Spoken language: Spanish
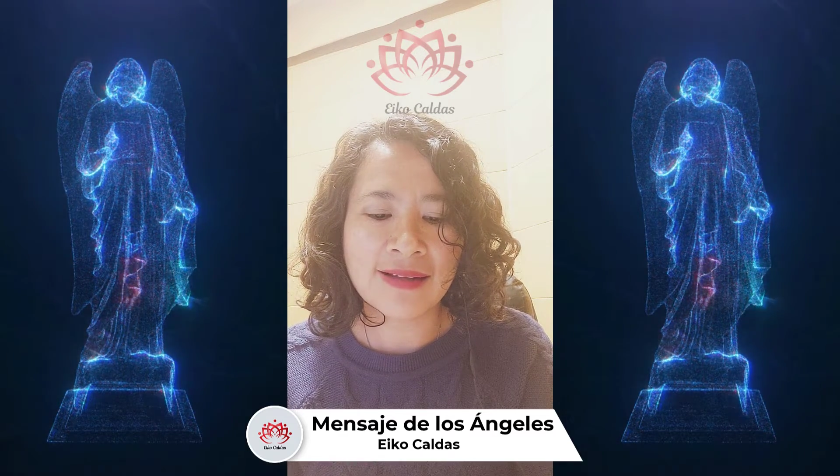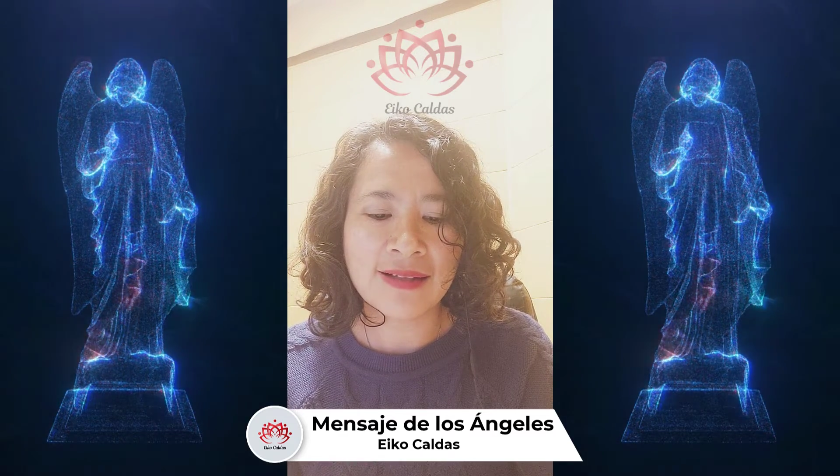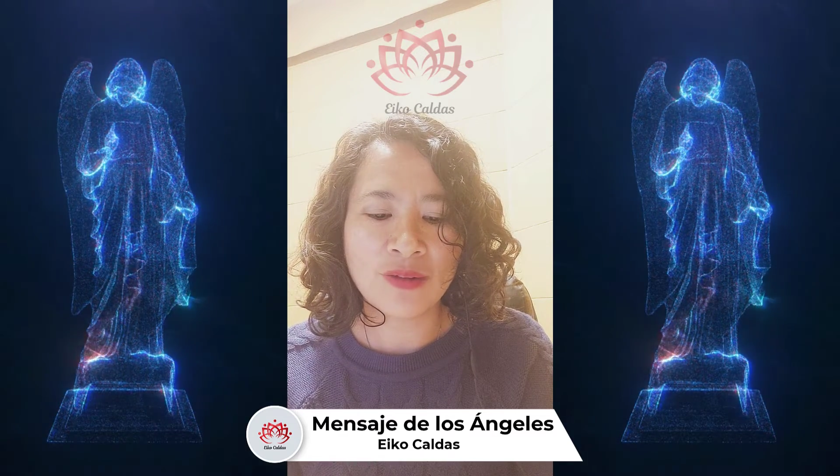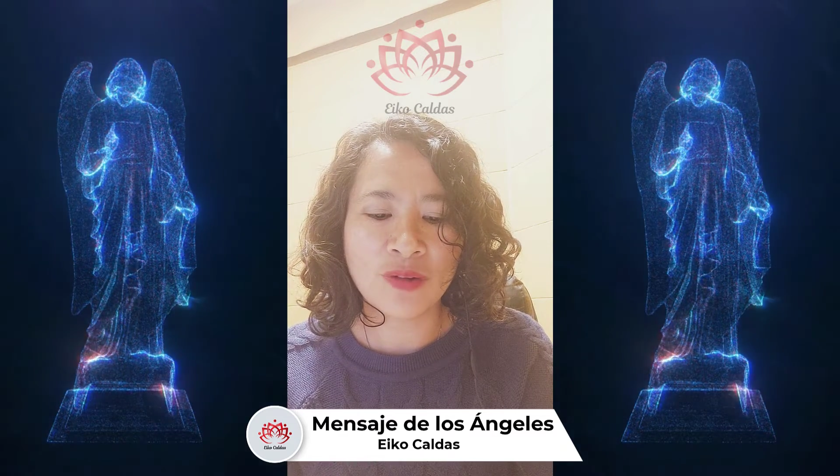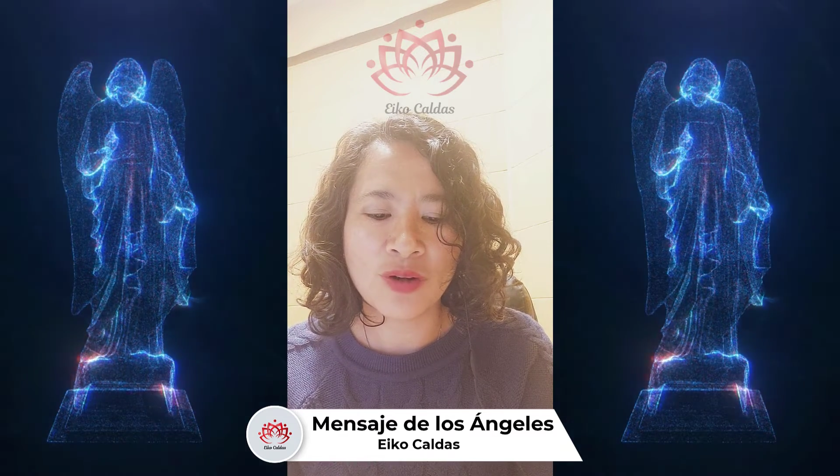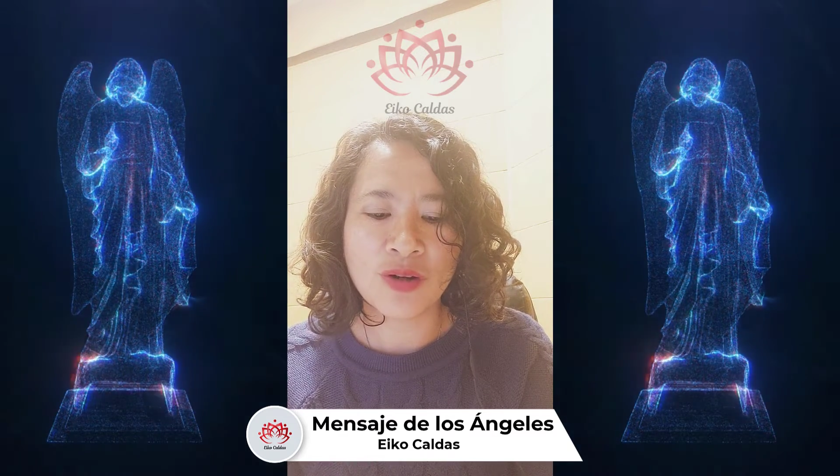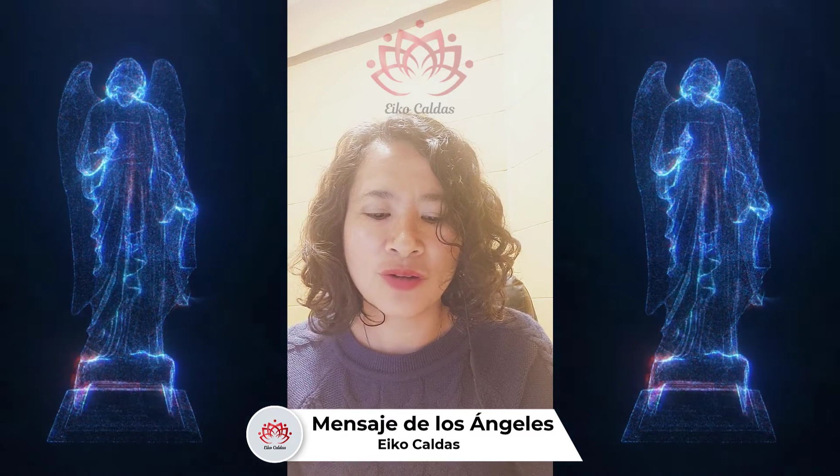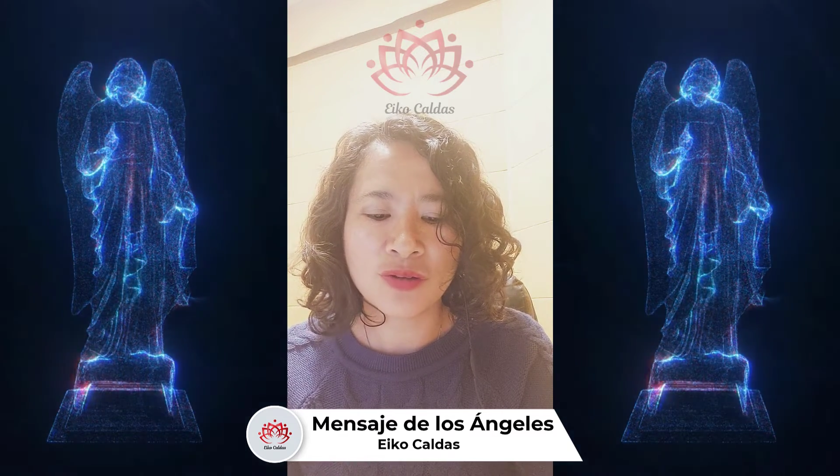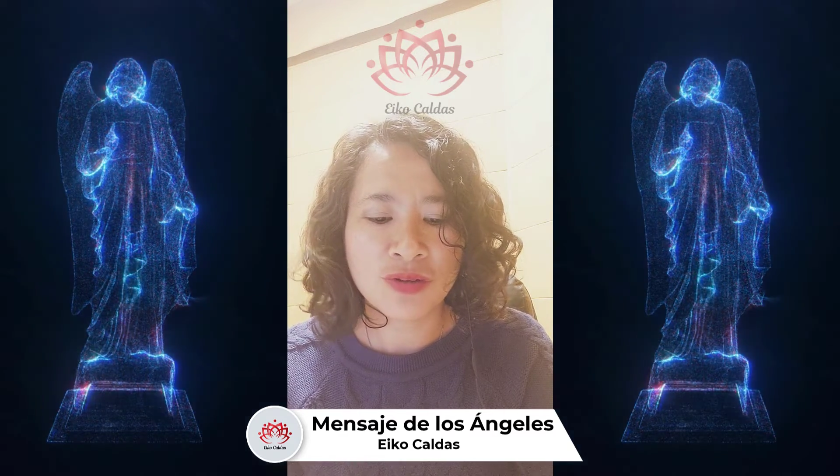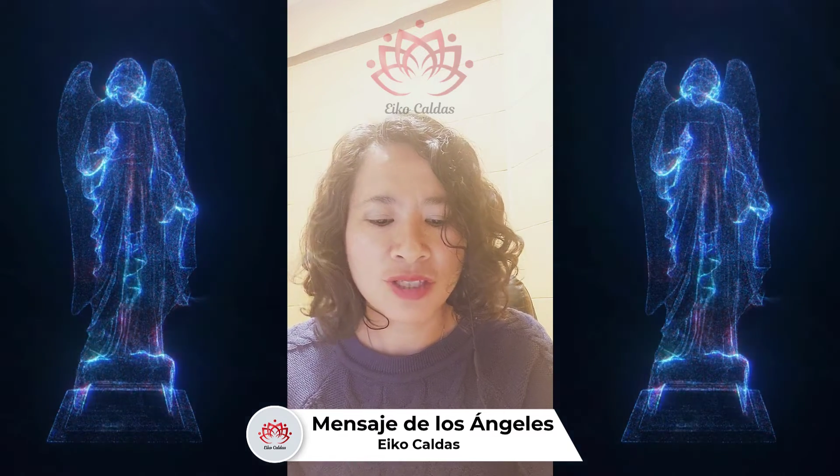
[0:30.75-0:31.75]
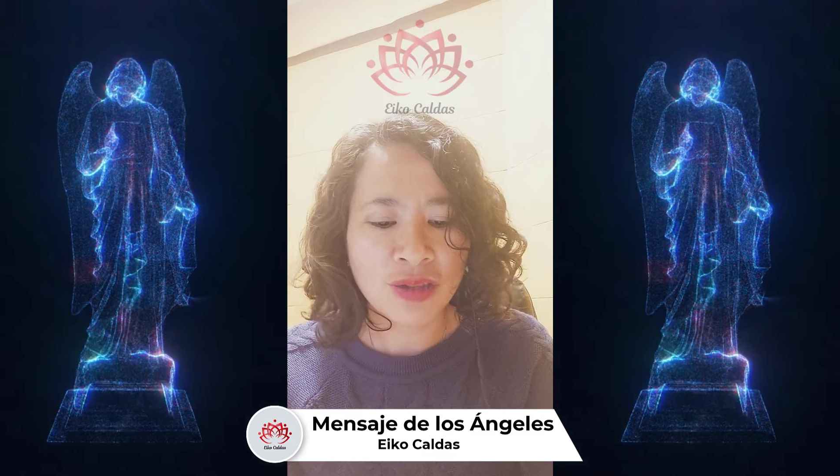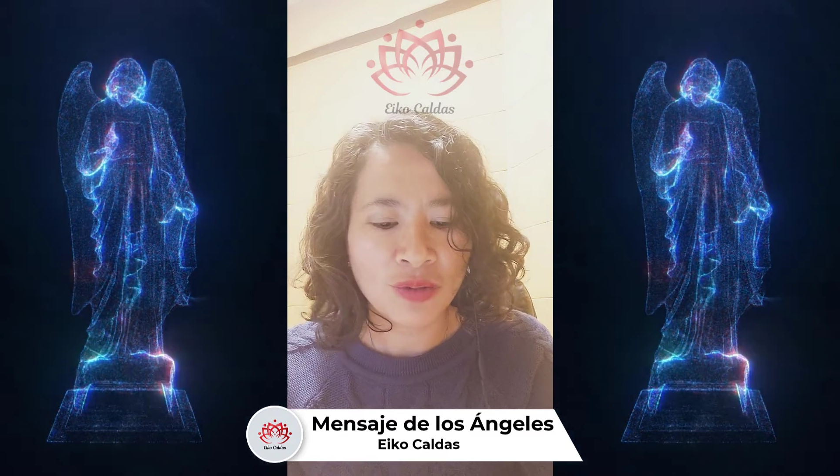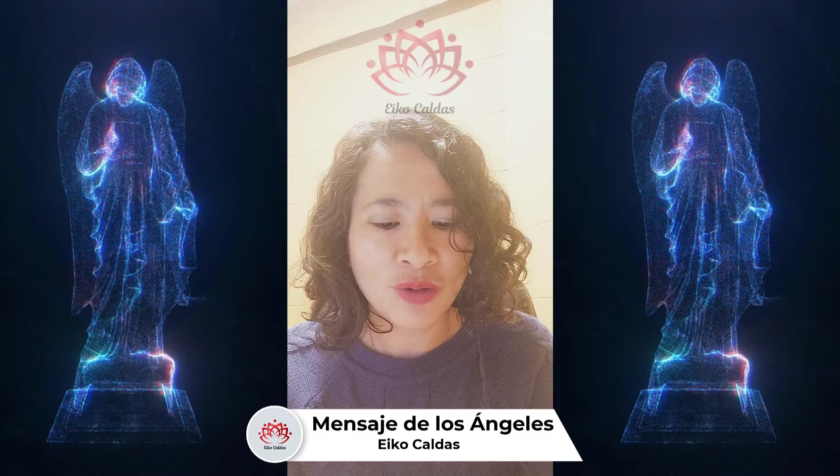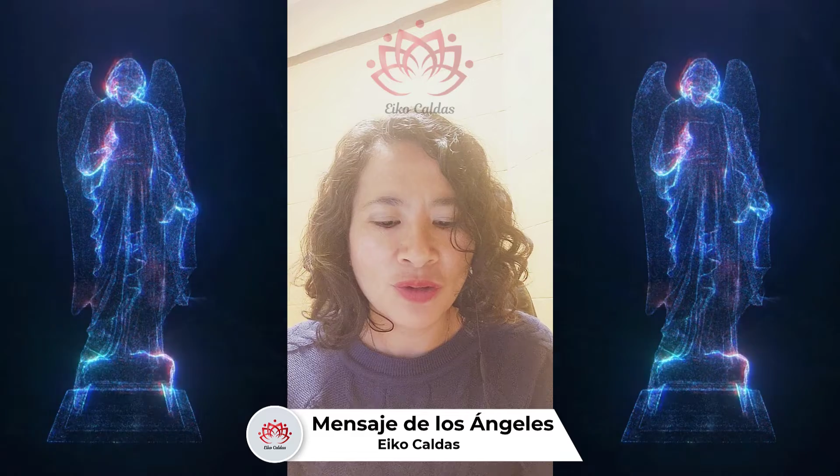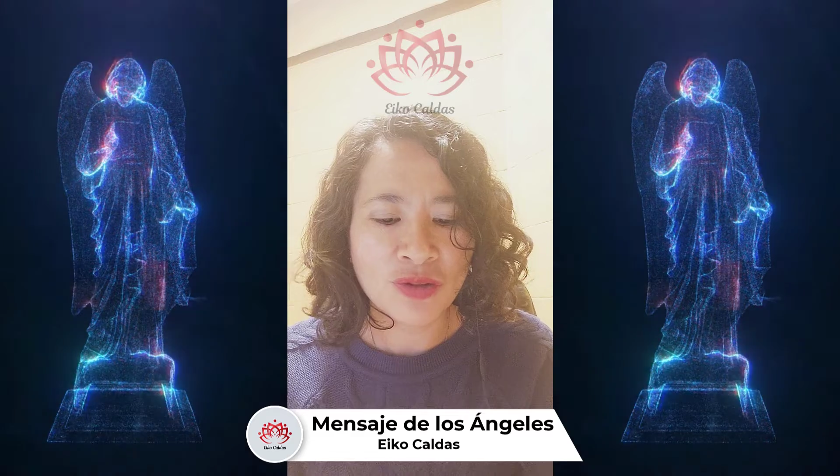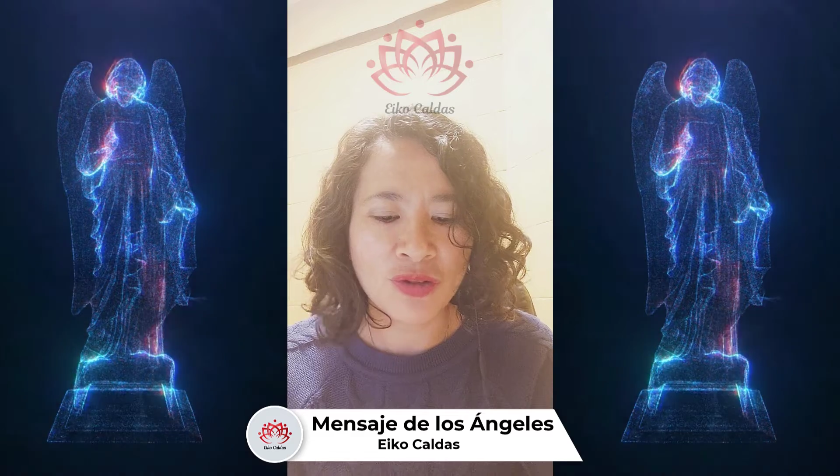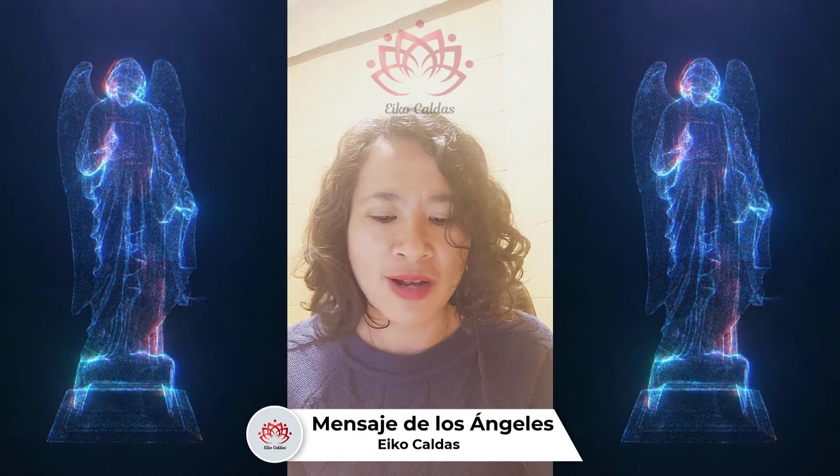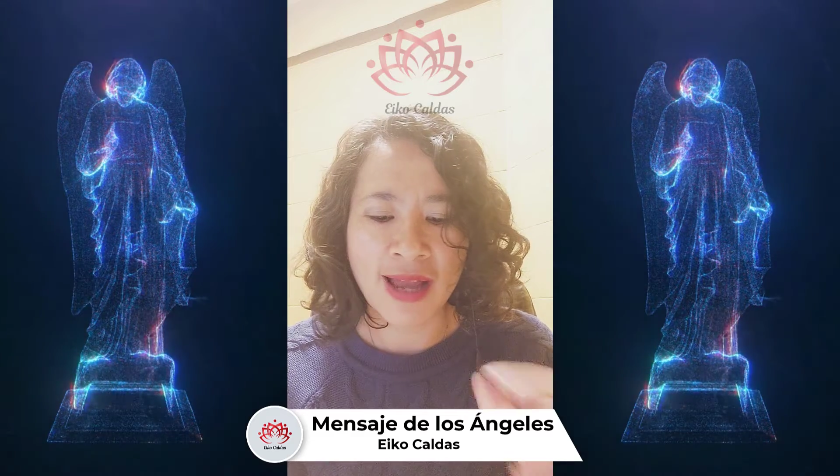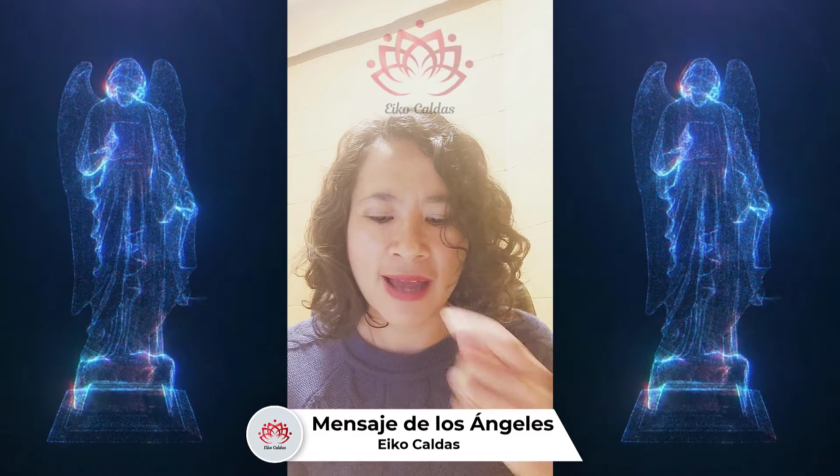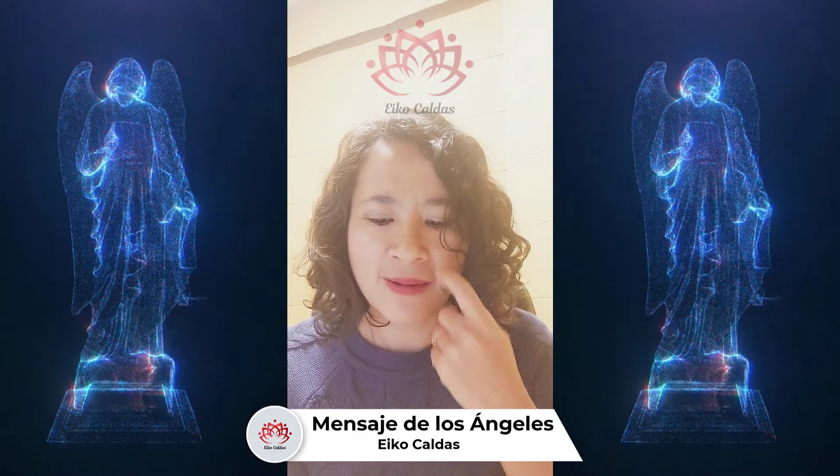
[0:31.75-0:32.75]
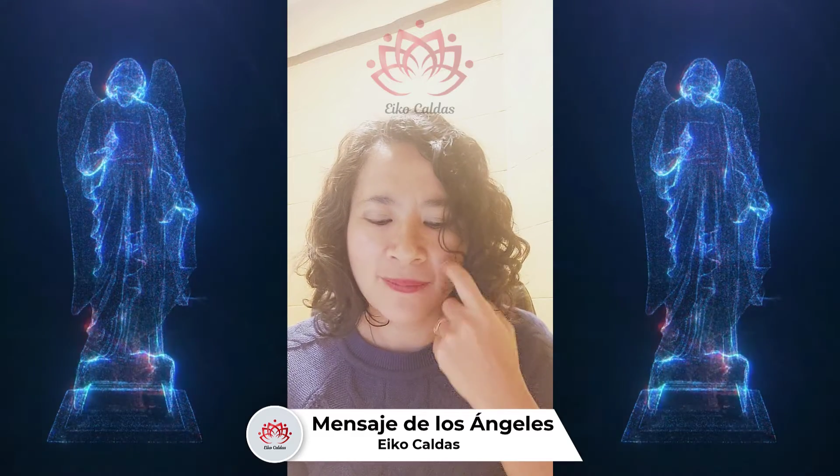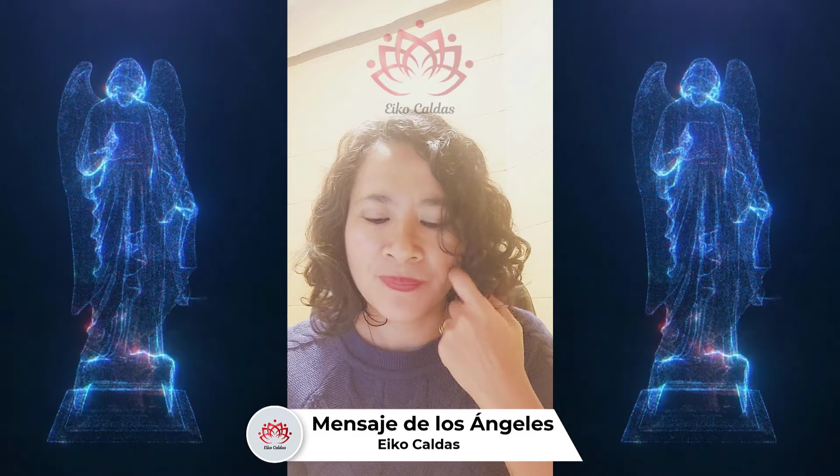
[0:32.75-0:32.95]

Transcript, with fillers: cinturón, solar,